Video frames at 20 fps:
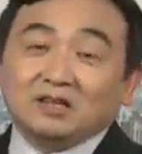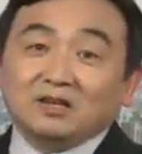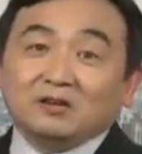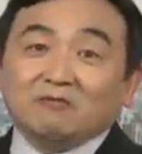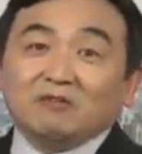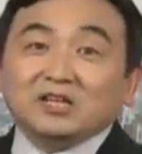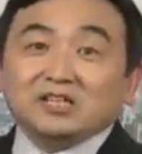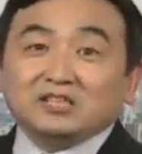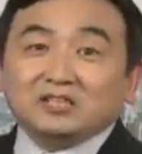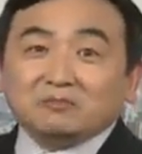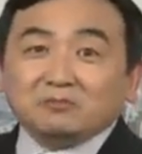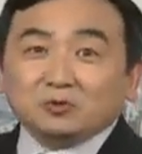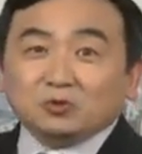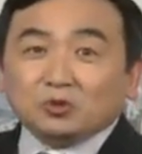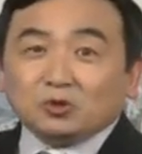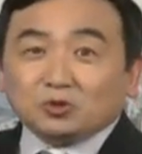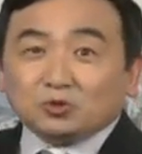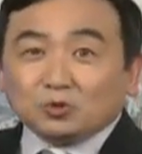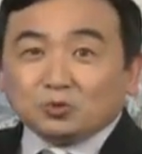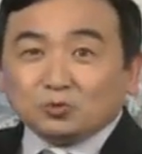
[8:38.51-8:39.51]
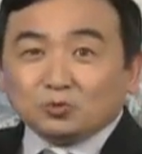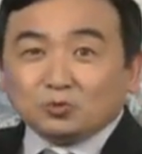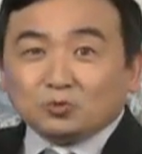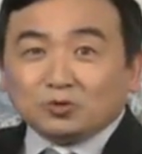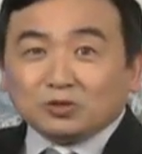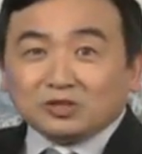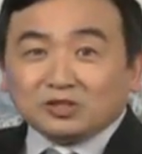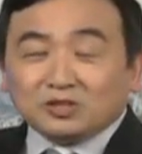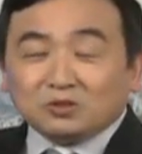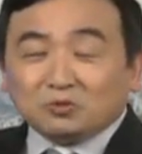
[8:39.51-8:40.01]
为什么说中国
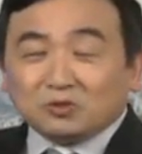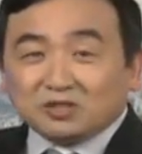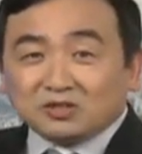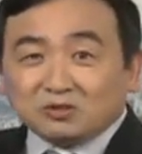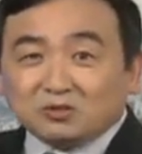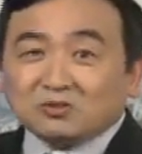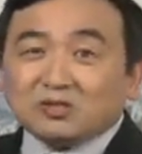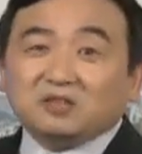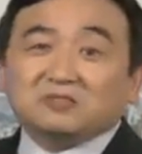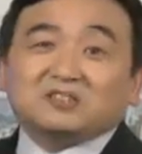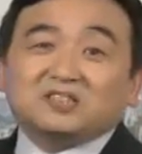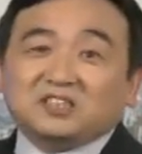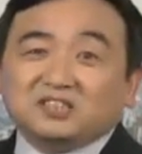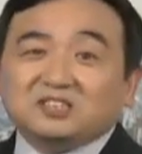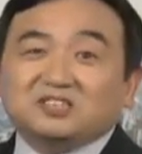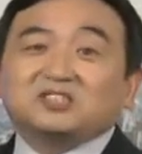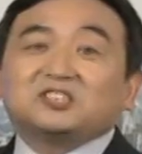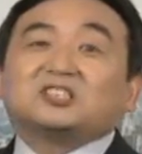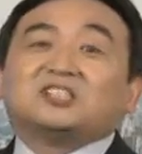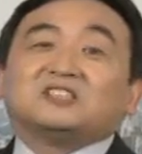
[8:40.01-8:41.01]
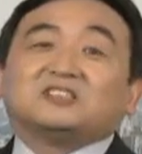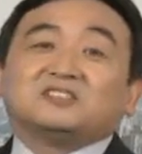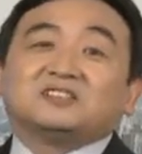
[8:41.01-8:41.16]
社会走到极致呢？